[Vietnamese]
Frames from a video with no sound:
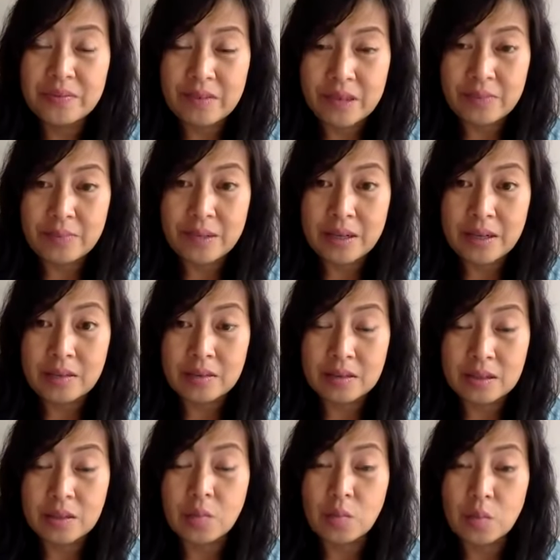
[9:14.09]
vậy mà à,
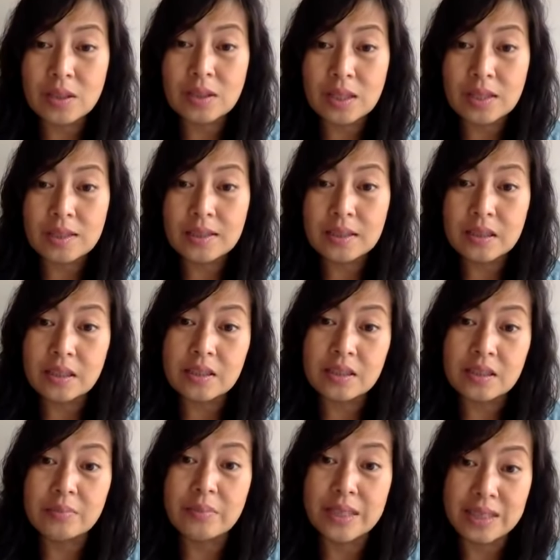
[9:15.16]
người Trung Quốc tới tới
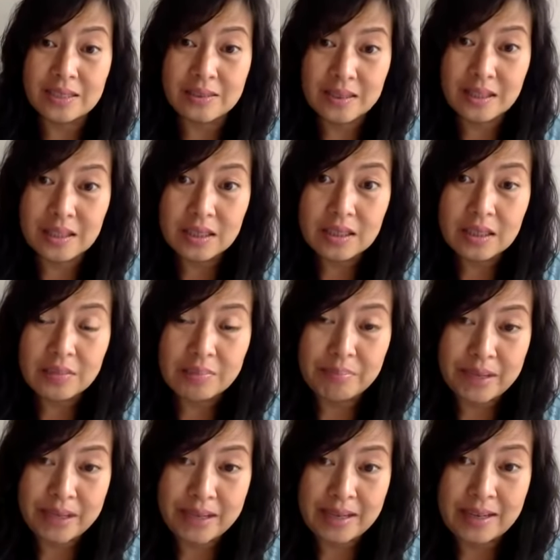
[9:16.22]
tới Mỹ nữa
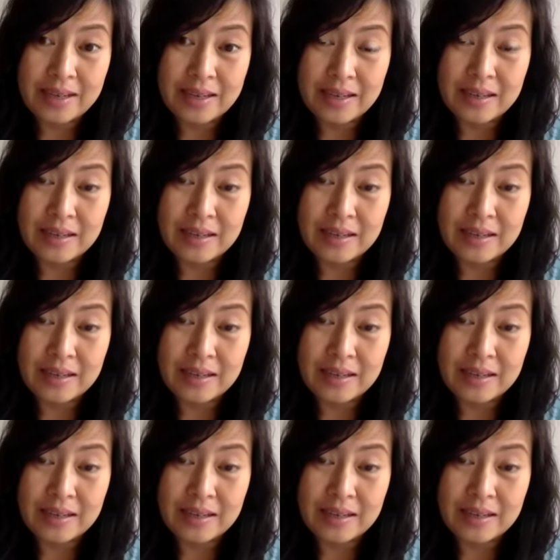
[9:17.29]
mà